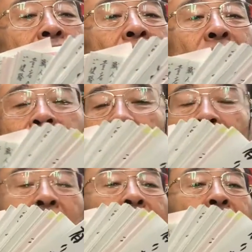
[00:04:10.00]
んのお
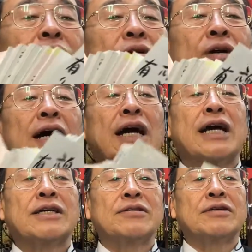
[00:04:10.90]
喜びの
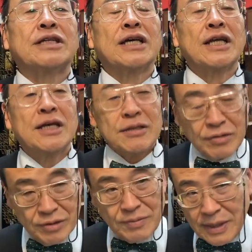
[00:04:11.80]
ハガキをいただいて
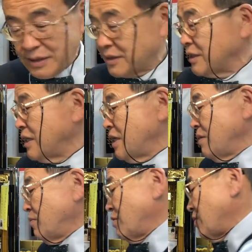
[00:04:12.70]
おります。も